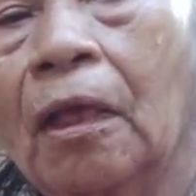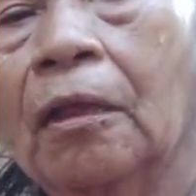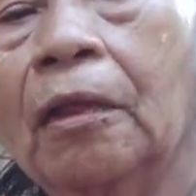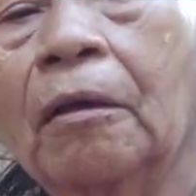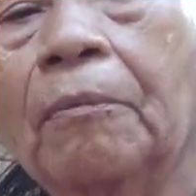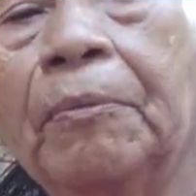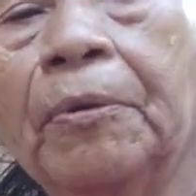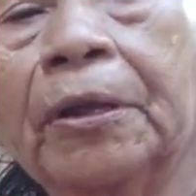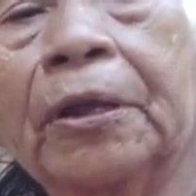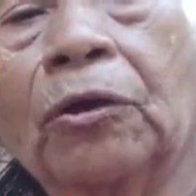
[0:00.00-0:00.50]
Se
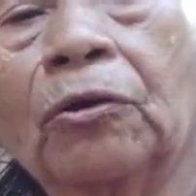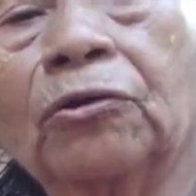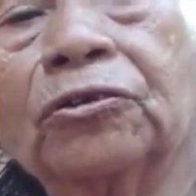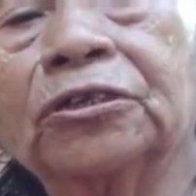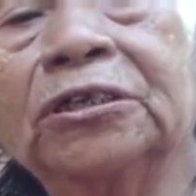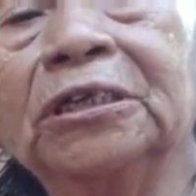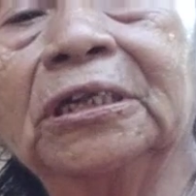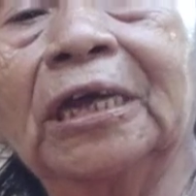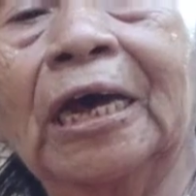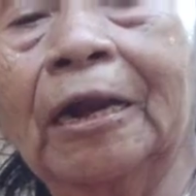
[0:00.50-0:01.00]
puede
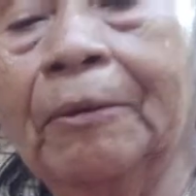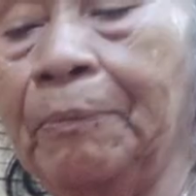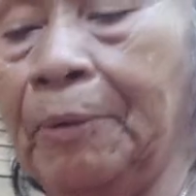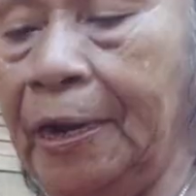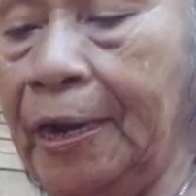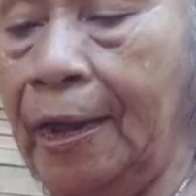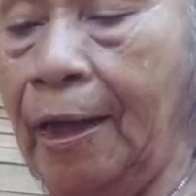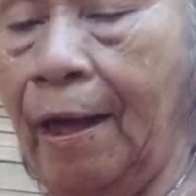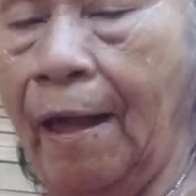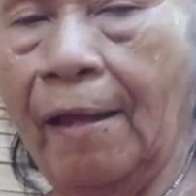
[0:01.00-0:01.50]
cocinar
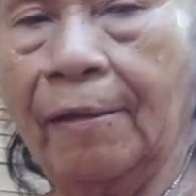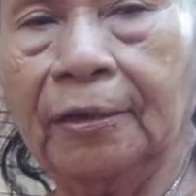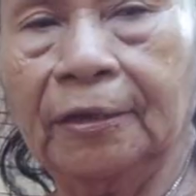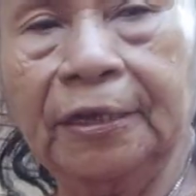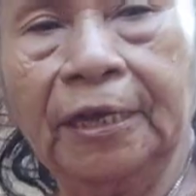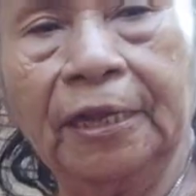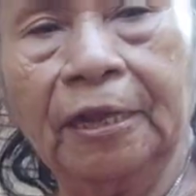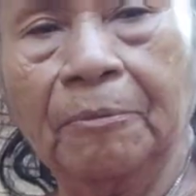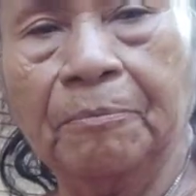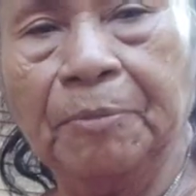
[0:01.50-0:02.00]
para
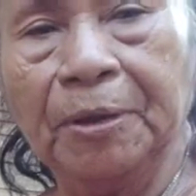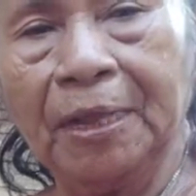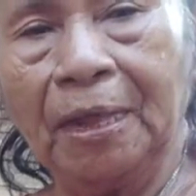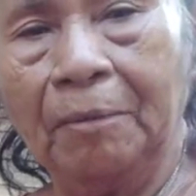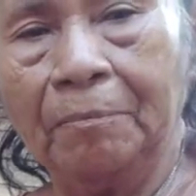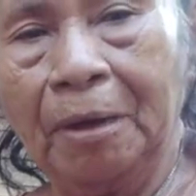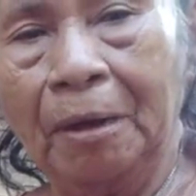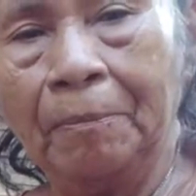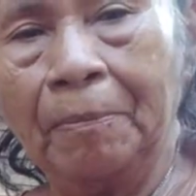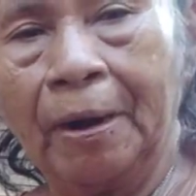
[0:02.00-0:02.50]
que despida
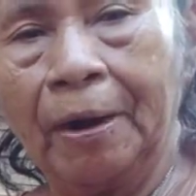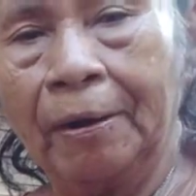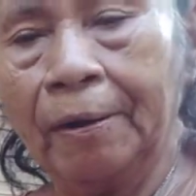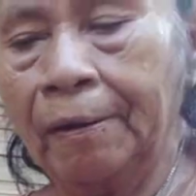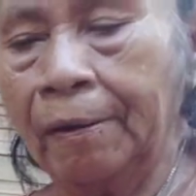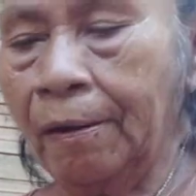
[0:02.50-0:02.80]
más, va.